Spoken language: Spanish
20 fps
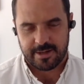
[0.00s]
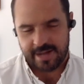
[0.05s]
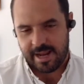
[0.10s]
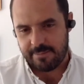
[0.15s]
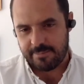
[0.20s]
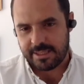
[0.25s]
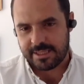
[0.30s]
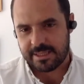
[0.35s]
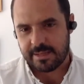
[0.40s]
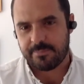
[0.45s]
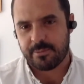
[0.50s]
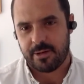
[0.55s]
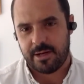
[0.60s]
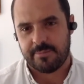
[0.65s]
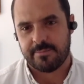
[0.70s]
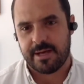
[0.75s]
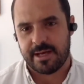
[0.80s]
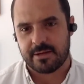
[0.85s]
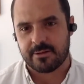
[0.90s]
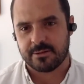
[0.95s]
realmente el
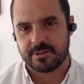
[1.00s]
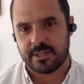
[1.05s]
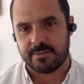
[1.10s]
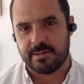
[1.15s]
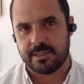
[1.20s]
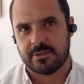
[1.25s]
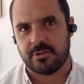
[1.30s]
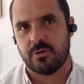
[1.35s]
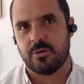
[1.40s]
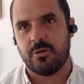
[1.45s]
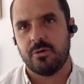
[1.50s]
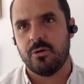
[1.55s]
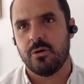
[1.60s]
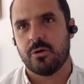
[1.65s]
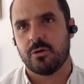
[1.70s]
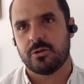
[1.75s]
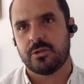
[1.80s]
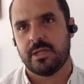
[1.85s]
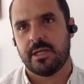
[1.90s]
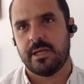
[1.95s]
problema de conservación
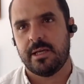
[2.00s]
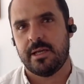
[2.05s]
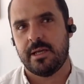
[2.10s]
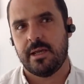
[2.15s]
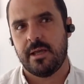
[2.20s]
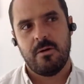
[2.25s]
no se,